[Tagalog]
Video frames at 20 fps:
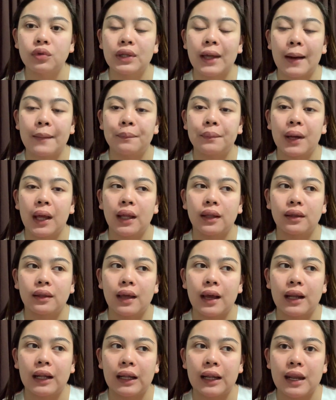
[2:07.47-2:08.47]
dapat
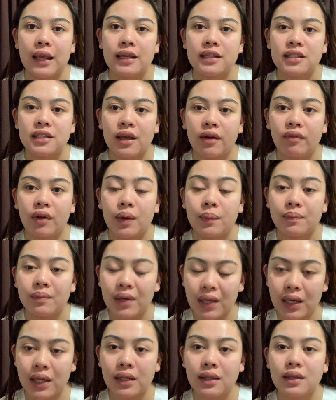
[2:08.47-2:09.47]
at least 7
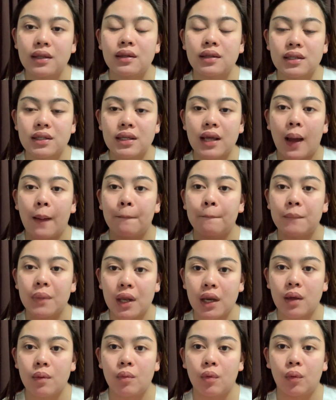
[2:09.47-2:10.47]
minutes ang
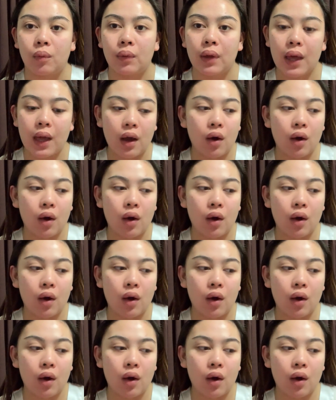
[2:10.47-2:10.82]
minimum.